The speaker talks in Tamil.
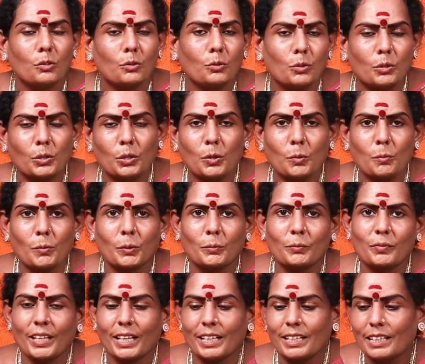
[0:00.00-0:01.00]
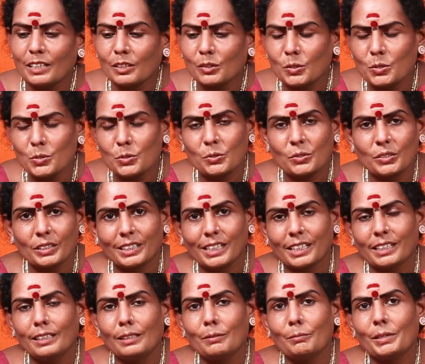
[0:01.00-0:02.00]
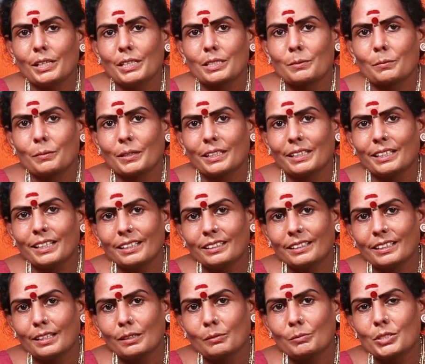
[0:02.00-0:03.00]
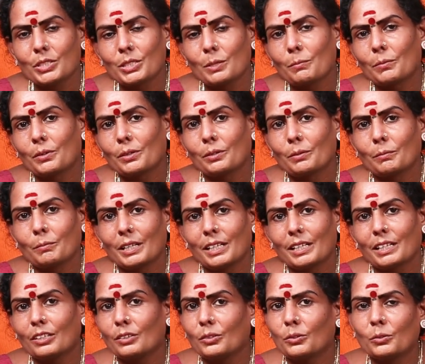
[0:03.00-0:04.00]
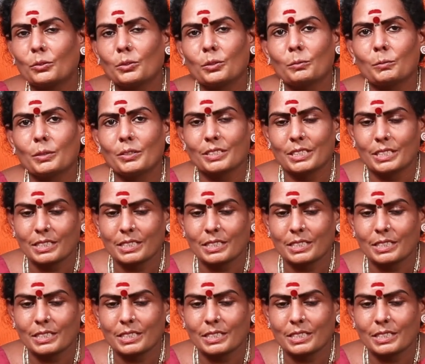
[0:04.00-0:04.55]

குங்குமம் நல்லா கொஞ்சோண்டு தண்ணி மிக்ஸ் பண்ணி அந்த எலுமிச்சை பழம் மேலே குங்குமம்